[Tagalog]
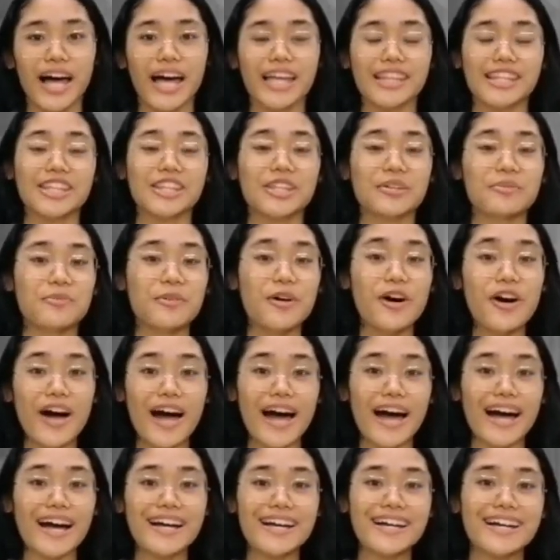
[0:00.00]
at ito po
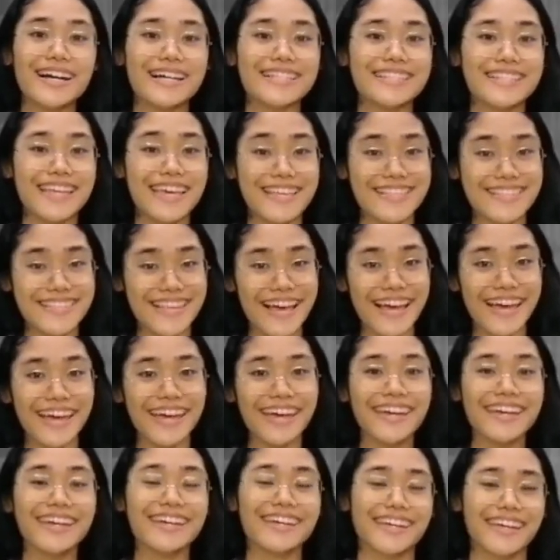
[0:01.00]
ang
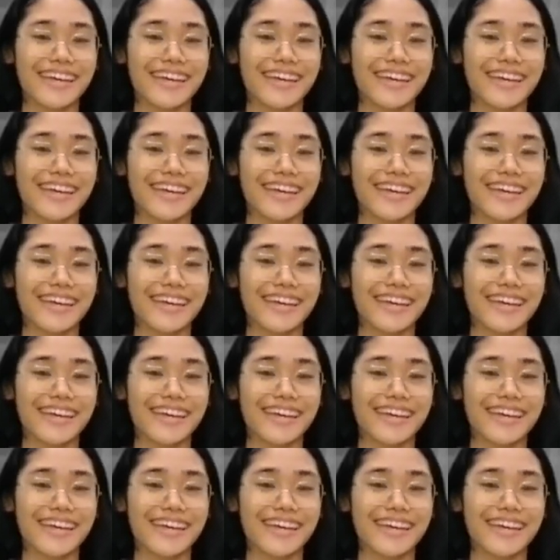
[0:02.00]
Kasaysay